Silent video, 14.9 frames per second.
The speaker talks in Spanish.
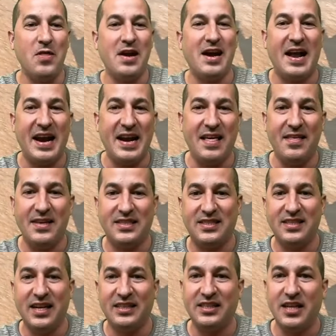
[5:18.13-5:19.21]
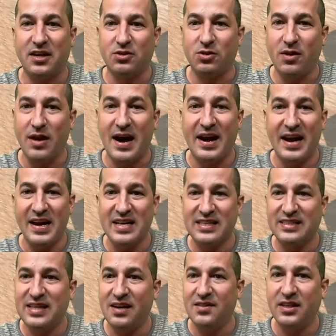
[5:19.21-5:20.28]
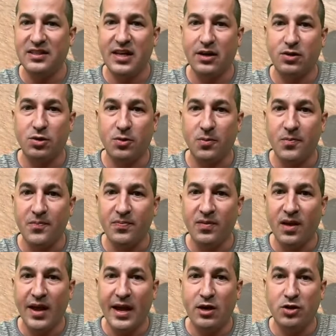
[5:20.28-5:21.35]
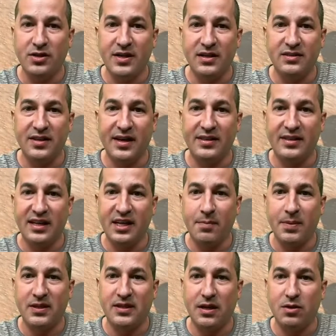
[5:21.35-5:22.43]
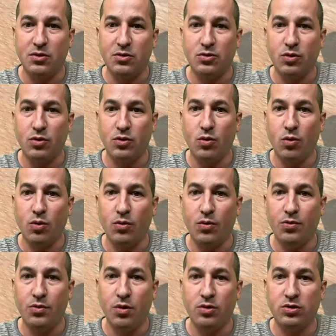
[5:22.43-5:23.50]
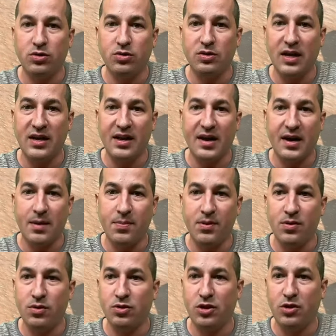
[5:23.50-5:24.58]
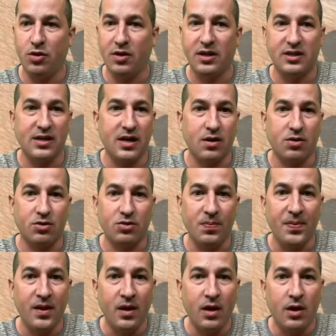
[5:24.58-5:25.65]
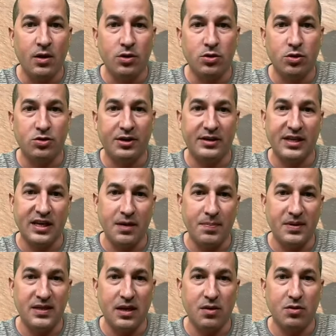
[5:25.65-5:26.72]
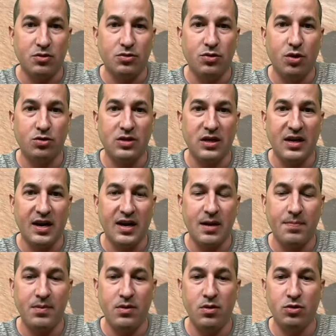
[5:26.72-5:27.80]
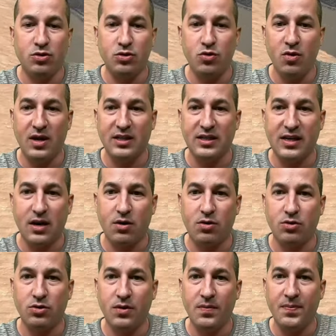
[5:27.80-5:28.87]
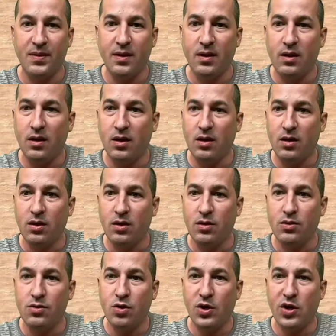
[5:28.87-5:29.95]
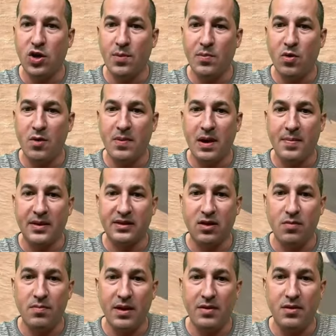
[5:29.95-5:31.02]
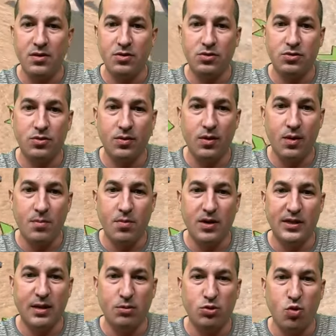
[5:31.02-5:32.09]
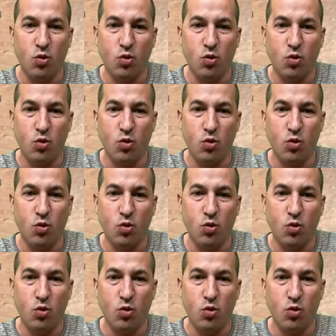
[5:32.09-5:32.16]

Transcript: en Arenas del Desierto. Arenas del Desierto. Ellos tienen tres tanques pesados, dos tanques rápidos y dos cazacarros. Nosotros tres tanques pesados, dos tanques rápidos y un cazacarros. Yo creo que me voy para la parte de los medios, porque tenemos un